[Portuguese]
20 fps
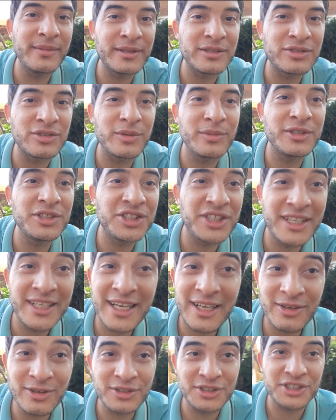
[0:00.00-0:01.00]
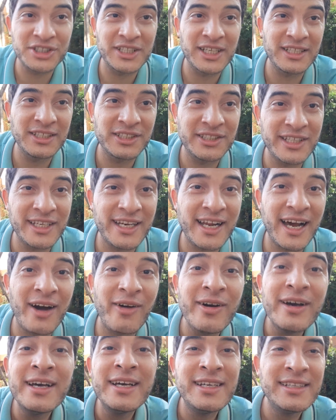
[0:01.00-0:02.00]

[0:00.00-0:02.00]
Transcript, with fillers: mas sobre genealogia em geral,